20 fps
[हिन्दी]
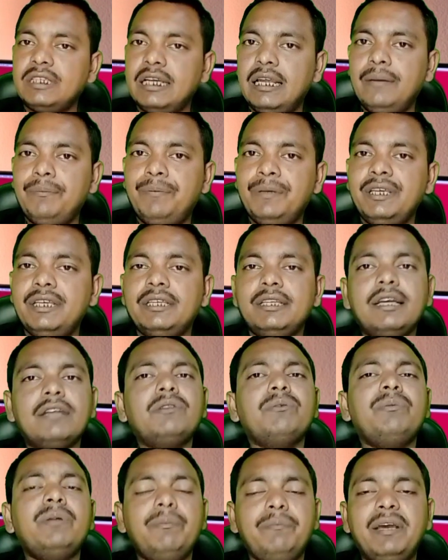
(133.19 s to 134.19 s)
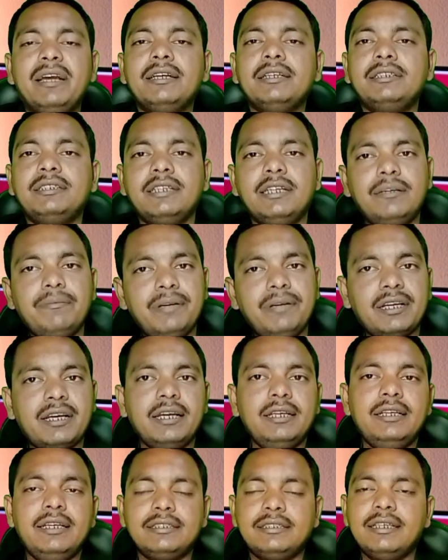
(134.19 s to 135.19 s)
पेन और सेल्फी या तो
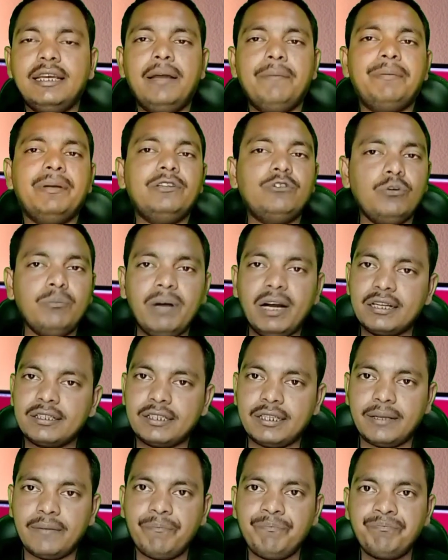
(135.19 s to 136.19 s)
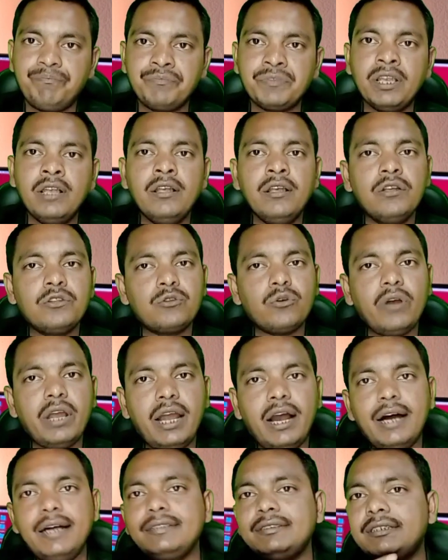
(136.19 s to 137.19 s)
फिर बैंक स्टेटमेंट कई ऐसे ऐप हैं जो मांगते
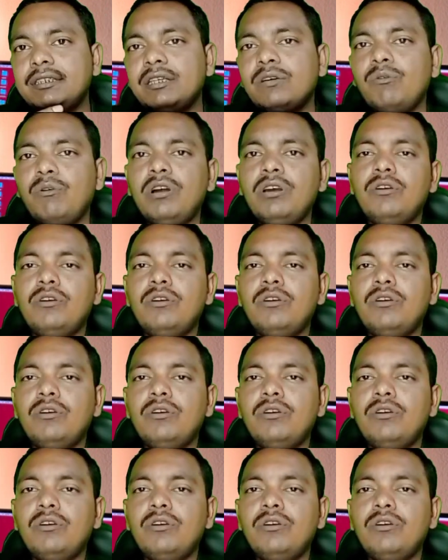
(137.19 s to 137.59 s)
हैं